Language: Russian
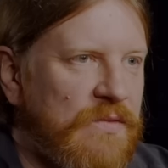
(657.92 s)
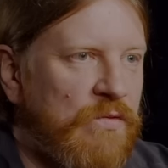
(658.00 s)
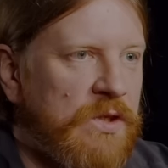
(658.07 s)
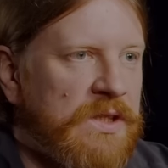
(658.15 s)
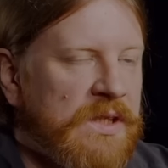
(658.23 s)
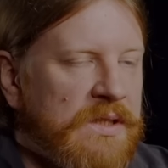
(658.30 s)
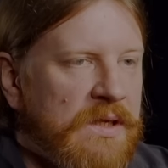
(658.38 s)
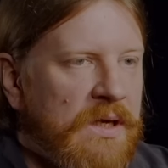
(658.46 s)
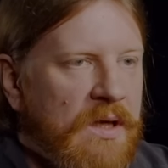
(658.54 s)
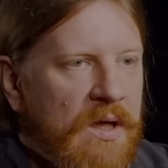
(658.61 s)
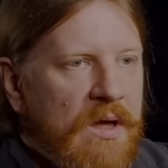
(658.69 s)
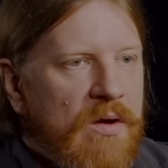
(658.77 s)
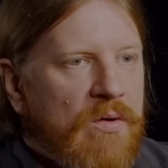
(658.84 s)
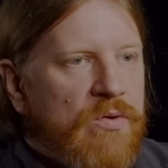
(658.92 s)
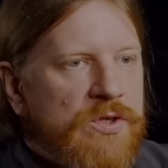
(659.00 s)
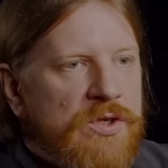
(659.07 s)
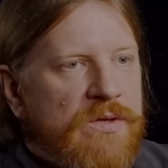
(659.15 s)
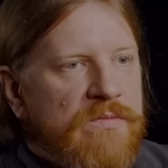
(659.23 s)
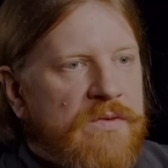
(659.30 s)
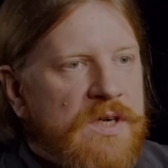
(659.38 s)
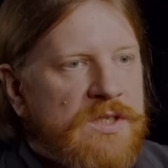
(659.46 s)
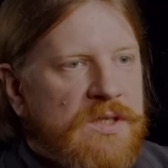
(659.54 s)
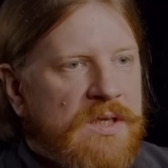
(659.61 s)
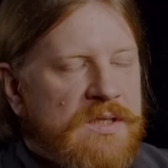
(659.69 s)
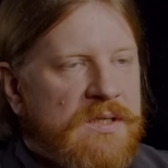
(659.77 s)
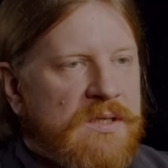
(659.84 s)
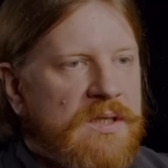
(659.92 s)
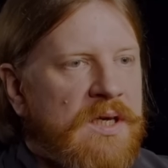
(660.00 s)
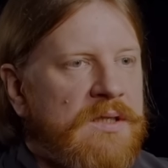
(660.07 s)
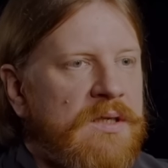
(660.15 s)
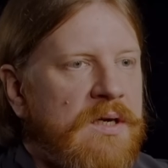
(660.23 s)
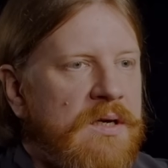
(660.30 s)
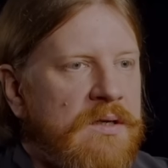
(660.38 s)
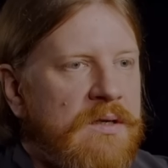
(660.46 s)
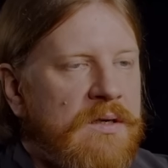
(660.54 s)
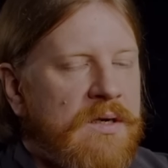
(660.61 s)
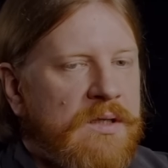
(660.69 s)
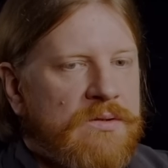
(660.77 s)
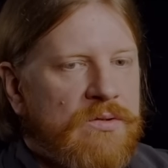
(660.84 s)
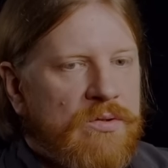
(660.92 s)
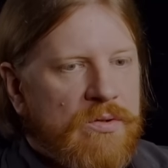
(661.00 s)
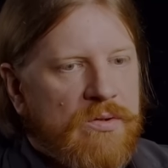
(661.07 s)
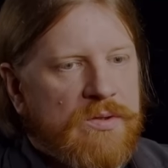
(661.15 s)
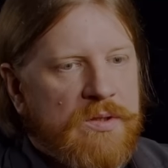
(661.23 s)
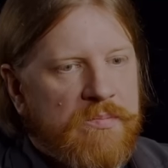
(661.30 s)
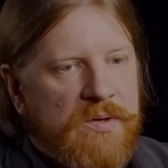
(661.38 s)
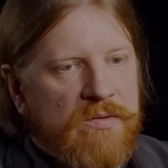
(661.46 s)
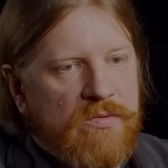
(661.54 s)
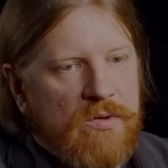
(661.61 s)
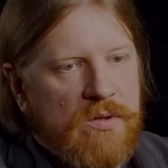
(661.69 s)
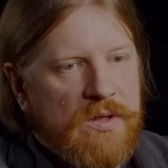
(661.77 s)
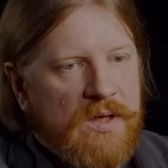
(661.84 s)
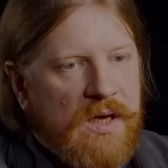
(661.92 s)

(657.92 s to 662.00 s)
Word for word: Вот это очень важная цитата, которую ты привел.